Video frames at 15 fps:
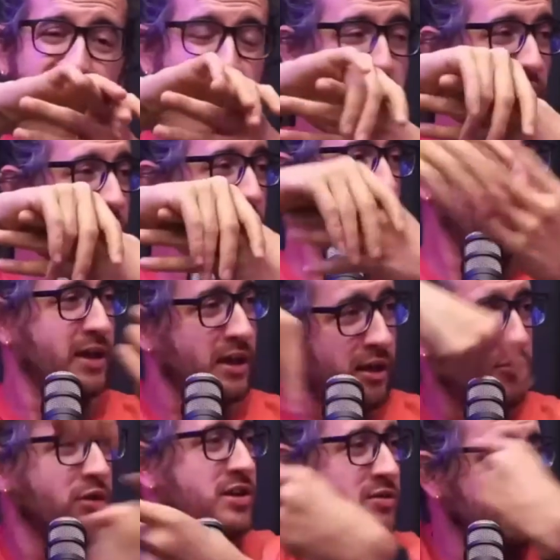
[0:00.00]
portas para que a
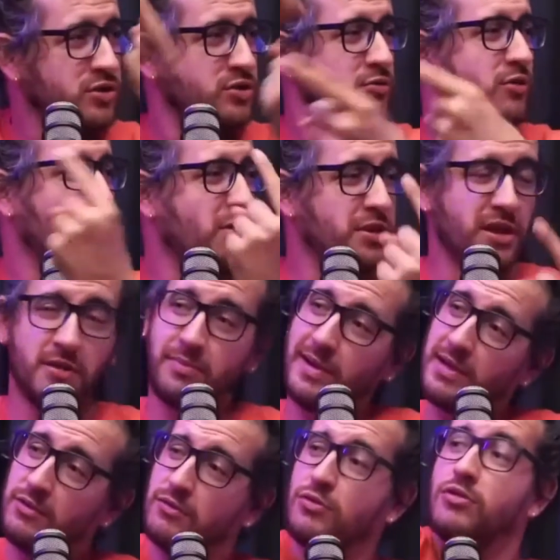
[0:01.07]
coisa continue rodando, para
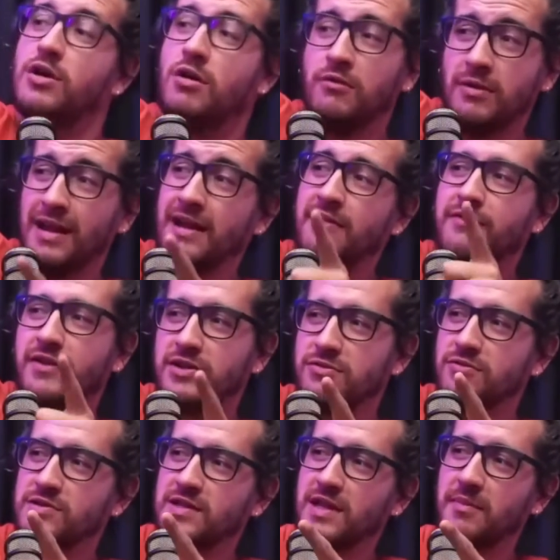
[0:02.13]
que o Lucão lá na frente
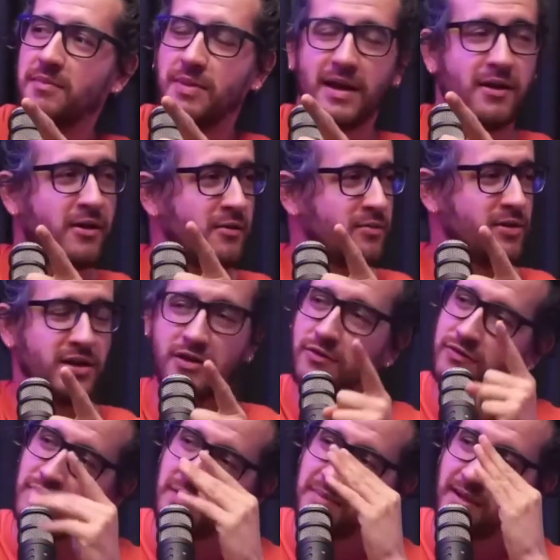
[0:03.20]
consiga pegar uma bonita e não
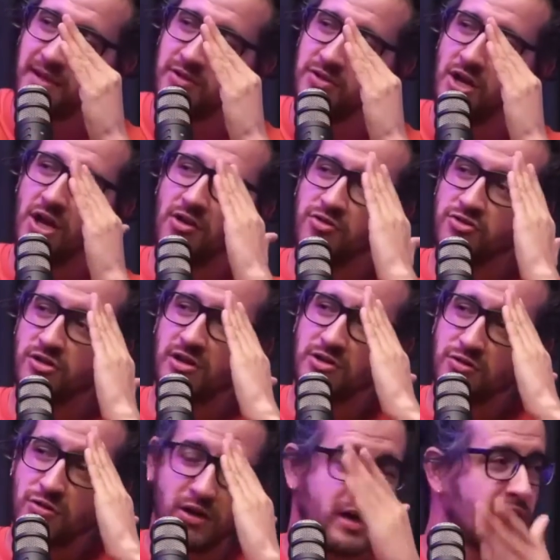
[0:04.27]
fique pegando só
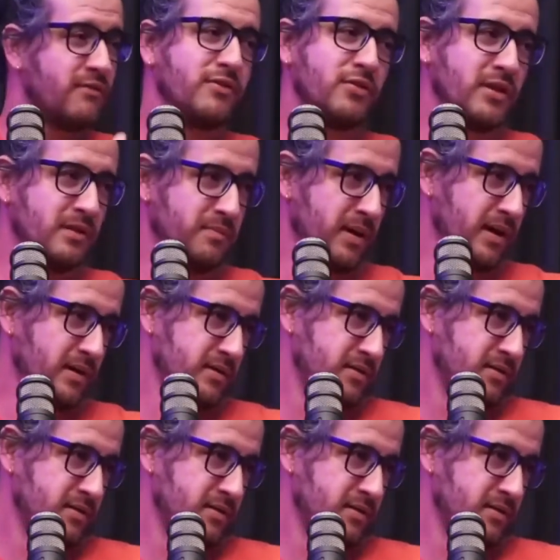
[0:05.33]
as horríveis que ele pega.